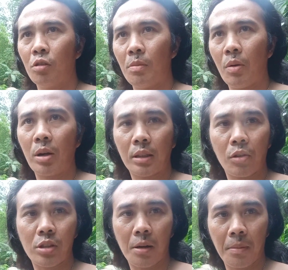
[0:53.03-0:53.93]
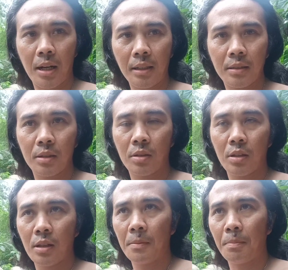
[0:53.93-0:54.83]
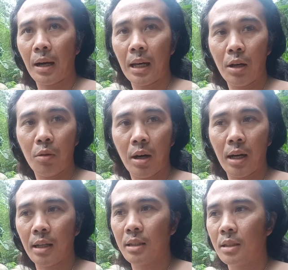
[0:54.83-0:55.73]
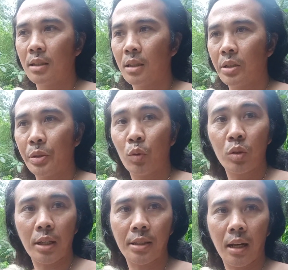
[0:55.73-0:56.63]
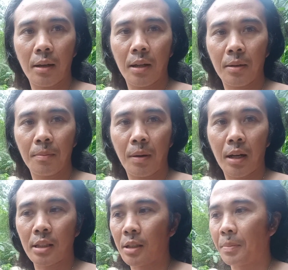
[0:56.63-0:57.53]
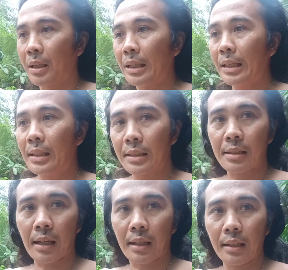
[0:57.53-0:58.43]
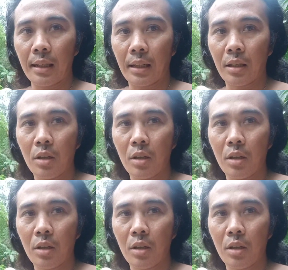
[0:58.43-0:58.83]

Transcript: tumawag tayo sa Ama. Pangalawa, yung dasal para sa paglilinis sa sarili.